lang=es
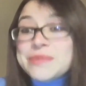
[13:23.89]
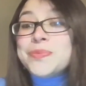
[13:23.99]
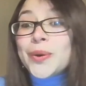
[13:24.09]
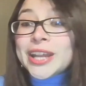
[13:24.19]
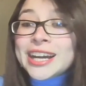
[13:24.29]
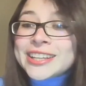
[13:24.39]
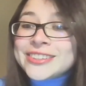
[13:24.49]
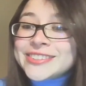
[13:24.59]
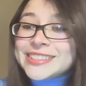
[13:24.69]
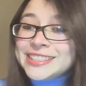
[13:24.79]

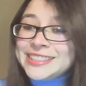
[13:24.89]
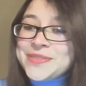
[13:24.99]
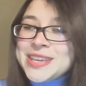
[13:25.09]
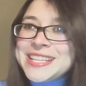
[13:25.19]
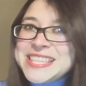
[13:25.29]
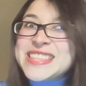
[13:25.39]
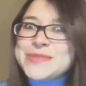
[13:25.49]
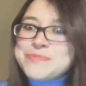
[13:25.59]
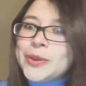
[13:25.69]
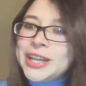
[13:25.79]
empoderarnos y también
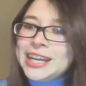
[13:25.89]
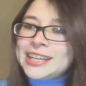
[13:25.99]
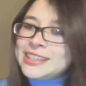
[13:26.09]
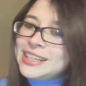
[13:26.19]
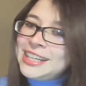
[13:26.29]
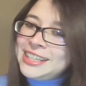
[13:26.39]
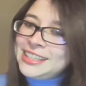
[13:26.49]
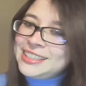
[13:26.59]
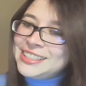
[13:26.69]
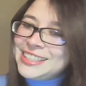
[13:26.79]
despoderar
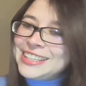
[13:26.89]
al,